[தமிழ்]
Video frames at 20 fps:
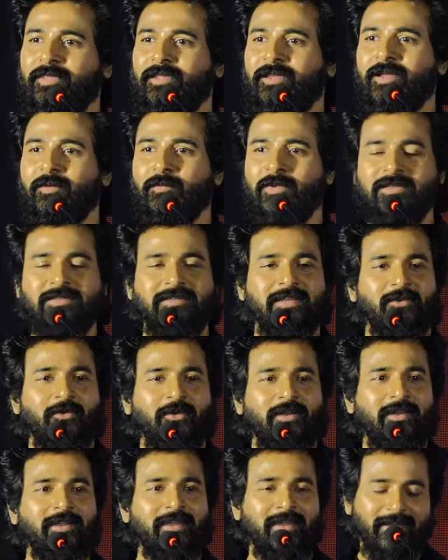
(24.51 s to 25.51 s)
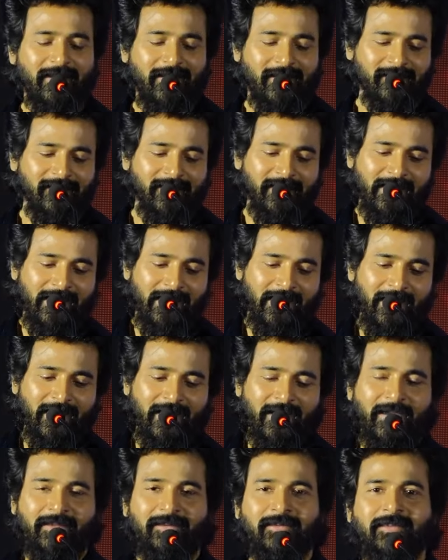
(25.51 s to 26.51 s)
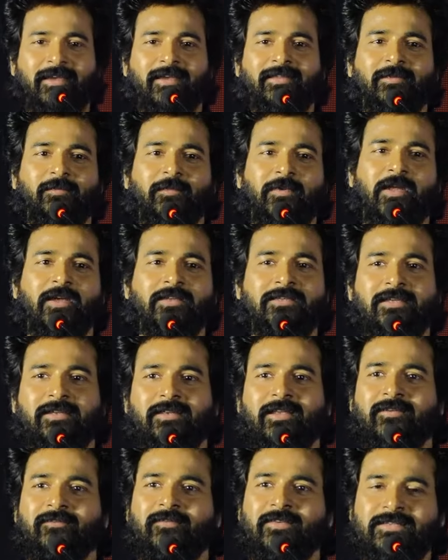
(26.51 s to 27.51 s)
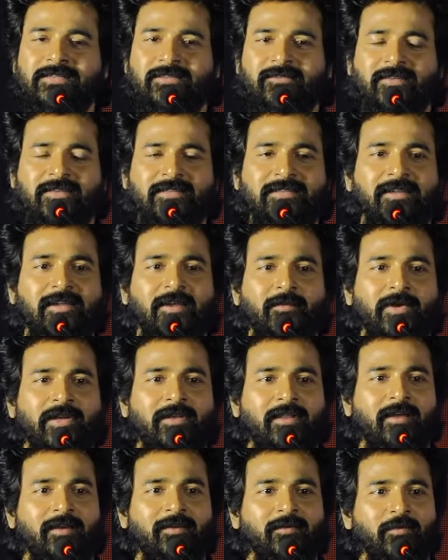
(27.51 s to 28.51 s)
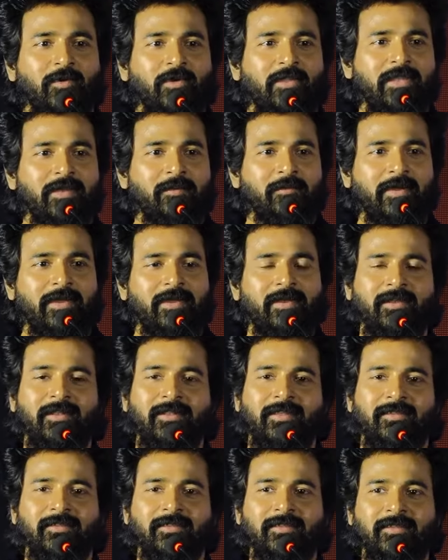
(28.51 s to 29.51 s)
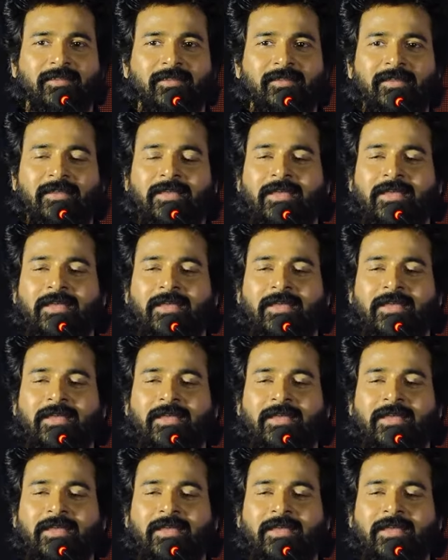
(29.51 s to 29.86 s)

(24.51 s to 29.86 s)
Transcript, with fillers: கமல் சாரோட டைலாக் இதுதான் இந்த ப்ராஜெக்ட் நான் ஃபஸ்ட் ஃபஸ்ட்டு கமிட் ஆகும்போது என் மைண்டில் இருந்தது